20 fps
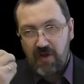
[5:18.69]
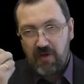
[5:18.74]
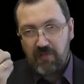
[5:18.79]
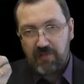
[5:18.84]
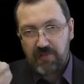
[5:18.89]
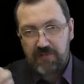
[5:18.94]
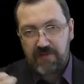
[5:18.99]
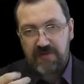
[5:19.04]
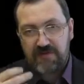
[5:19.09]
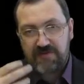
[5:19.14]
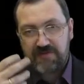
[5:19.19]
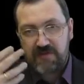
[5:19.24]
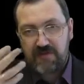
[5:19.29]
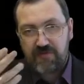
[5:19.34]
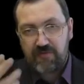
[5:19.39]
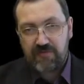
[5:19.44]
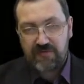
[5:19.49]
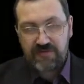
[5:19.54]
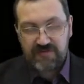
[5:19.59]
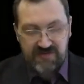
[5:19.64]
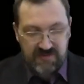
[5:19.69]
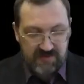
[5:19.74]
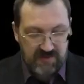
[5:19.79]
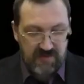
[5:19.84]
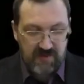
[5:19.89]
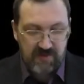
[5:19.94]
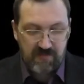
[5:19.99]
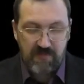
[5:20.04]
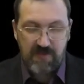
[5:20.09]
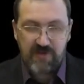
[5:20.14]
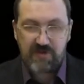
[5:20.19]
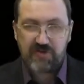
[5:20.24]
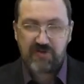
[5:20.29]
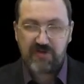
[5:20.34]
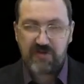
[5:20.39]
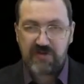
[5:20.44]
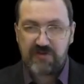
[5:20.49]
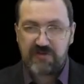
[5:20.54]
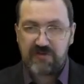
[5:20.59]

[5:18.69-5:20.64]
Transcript: упоминается какое-то синонимичное